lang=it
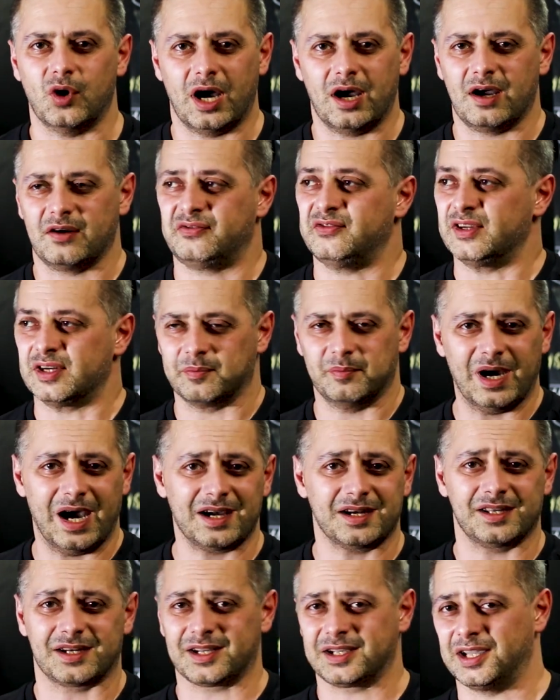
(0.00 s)
a
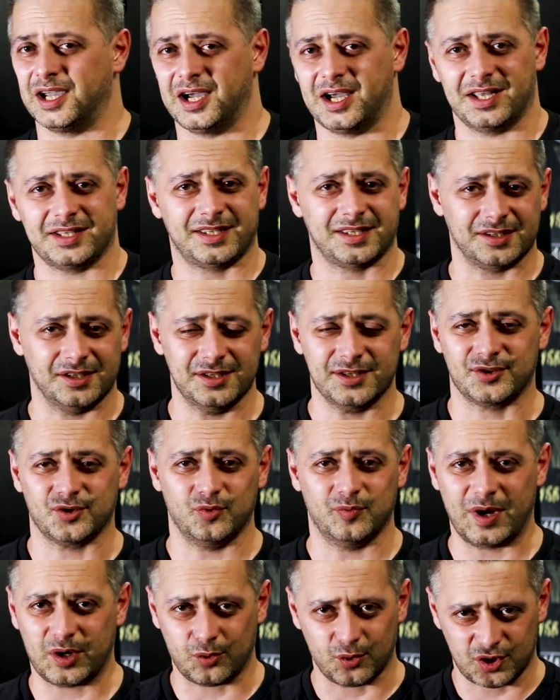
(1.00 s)
fermare ragazze,
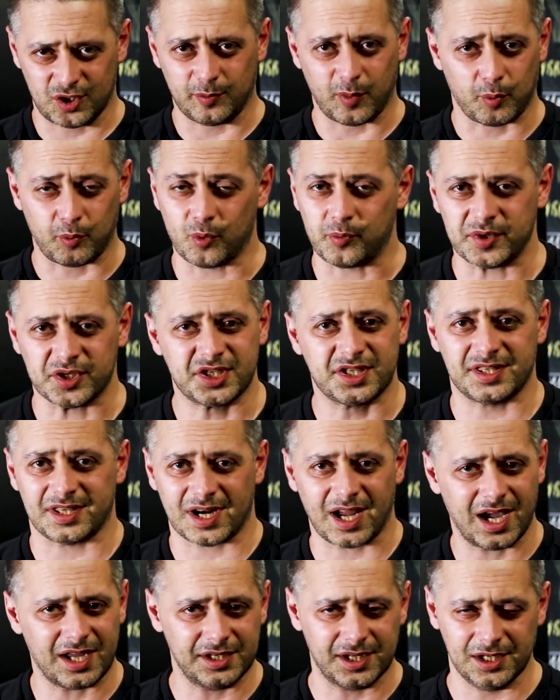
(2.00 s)
insomma, così proprio per
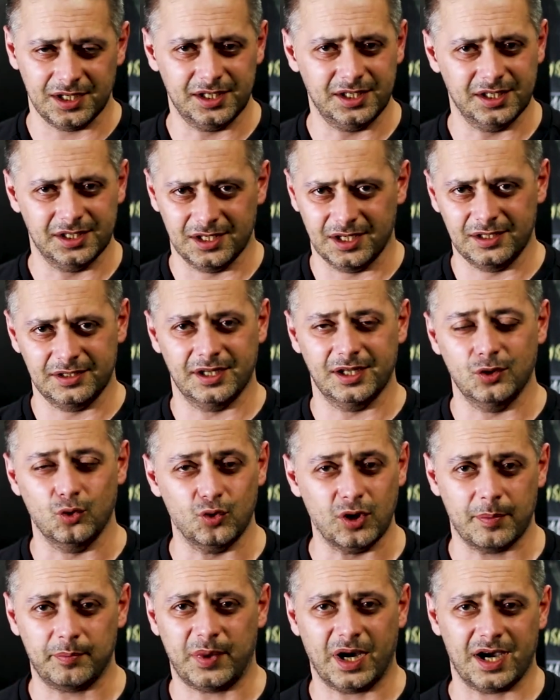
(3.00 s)
strada lì nel, nel
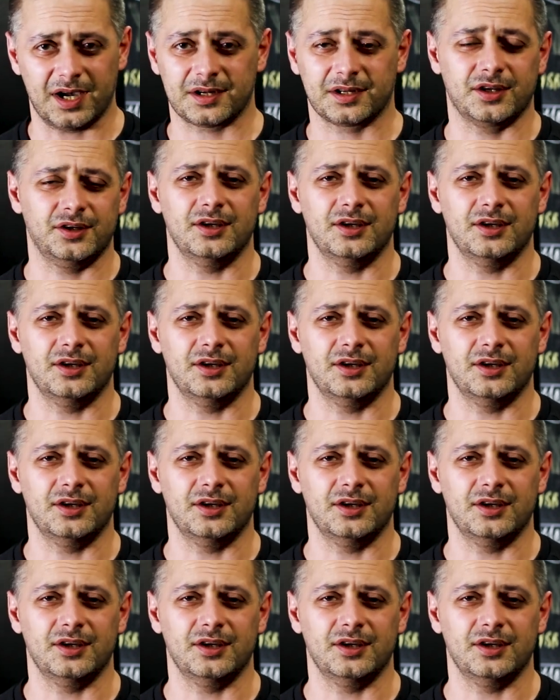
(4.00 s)
Luna Park.